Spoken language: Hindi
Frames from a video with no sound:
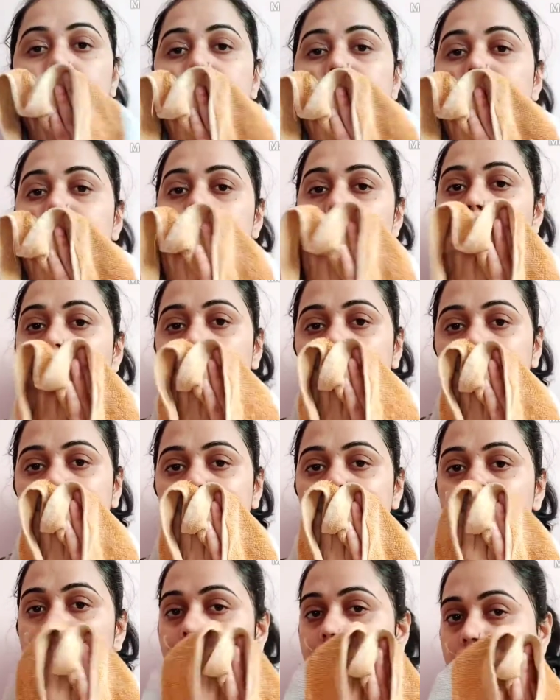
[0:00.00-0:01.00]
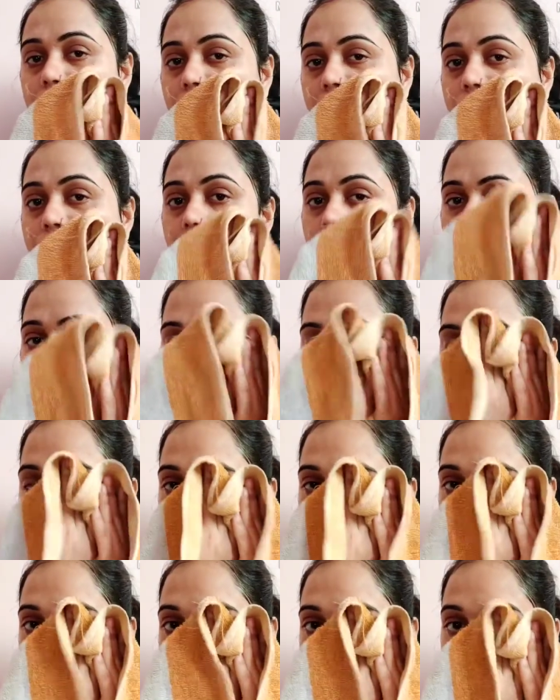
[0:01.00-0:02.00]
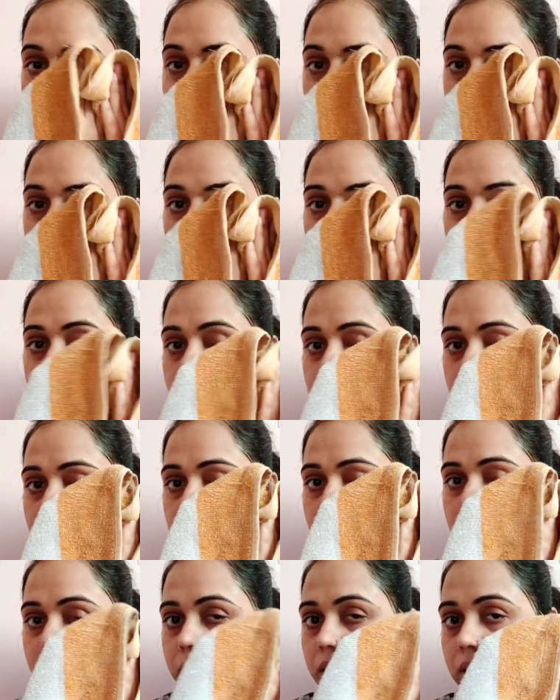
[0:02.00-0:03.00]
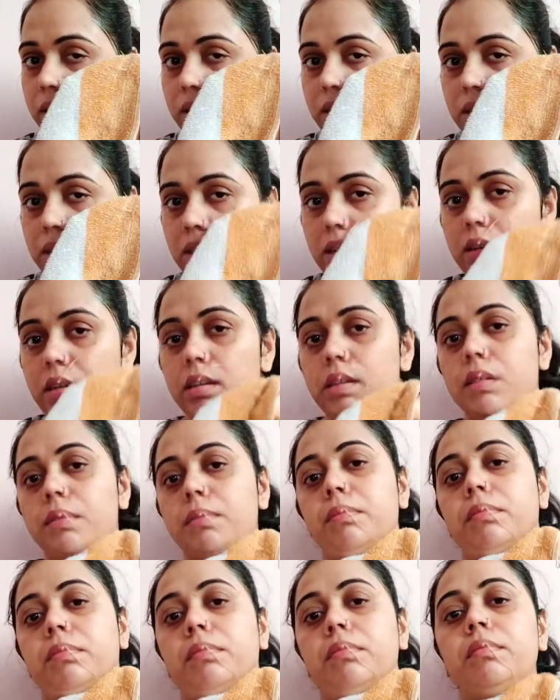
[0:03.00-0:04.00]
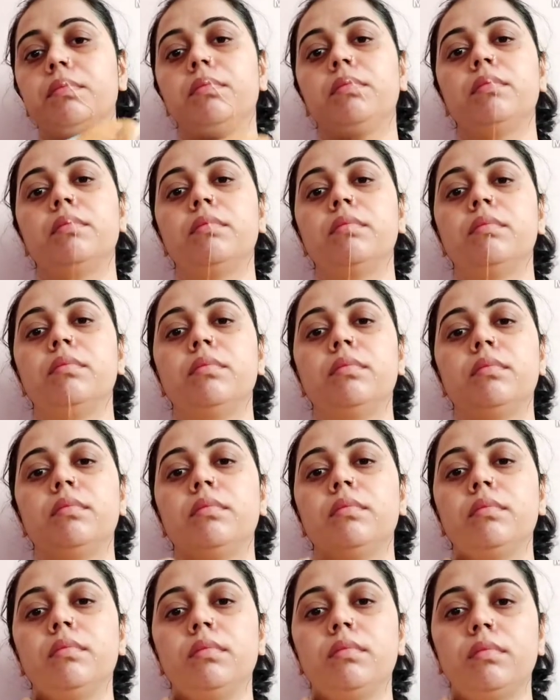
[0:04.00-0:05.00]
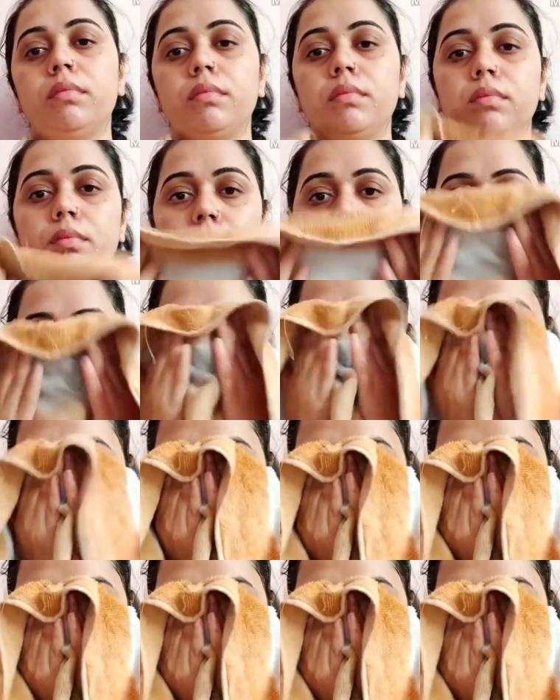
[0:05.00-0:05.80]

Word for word: टैप टैप करके पोछना है आपको जिससे पानी जो है वो सूख जाए और